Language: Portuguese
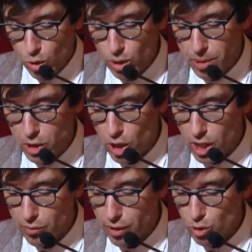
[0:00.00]
o
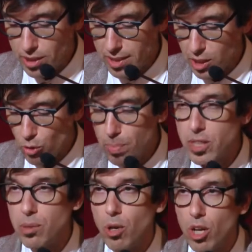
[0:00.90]
Laboratório de Valorização do
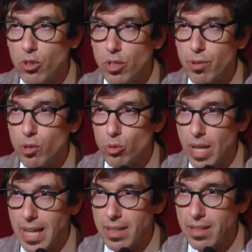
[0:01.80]
Património da
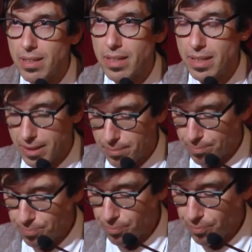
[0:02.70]
Faculdade
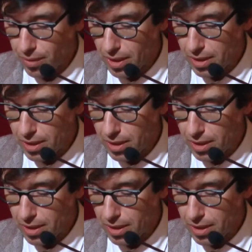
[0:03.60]
um,